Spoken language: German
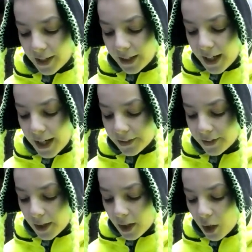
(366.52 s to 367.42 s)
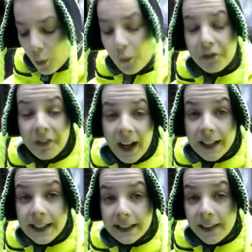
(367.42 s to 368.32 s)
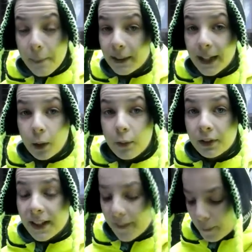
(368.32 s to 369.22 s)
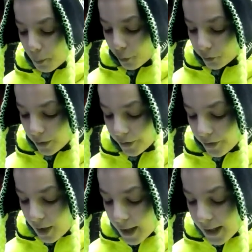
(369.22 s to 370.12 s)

3 Grad. Und Freitag, der 2. Januar, wird ganz besonders.